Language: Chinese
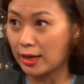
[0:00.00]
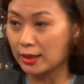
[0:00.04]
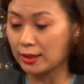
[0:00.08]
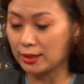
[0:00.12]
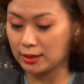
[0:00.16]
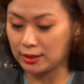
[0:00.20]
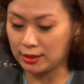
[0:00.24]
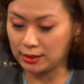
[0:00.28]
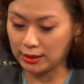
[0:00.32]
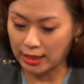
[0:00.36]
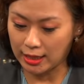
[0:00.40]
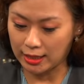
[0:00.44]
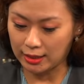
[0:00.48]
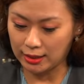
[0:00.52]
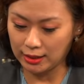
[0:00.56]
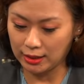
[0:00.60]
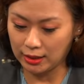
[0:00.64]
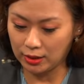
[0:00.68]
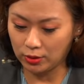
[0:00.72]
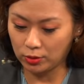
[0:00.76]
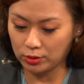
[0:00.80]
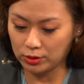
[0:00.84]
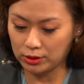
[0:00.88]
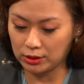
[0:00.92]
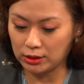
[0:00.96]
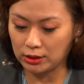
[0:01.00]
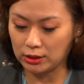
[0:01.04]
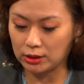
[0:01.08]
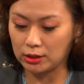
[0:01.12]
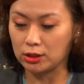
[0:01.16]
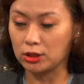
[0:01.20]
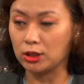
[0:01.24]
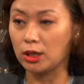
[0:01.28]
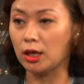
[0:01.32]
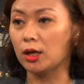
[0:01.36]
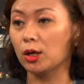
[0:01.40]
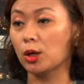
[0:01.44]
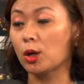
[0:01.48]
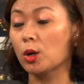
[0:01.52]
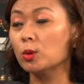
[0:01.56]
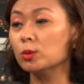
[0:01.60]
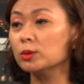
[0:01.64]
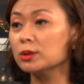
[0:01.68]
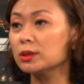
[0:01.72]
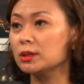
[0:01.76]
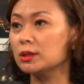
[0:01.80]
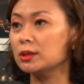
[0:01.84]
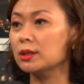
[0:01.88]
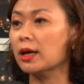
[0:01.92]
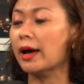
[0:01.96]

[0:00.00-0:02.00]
一个产业或是一个呃公司，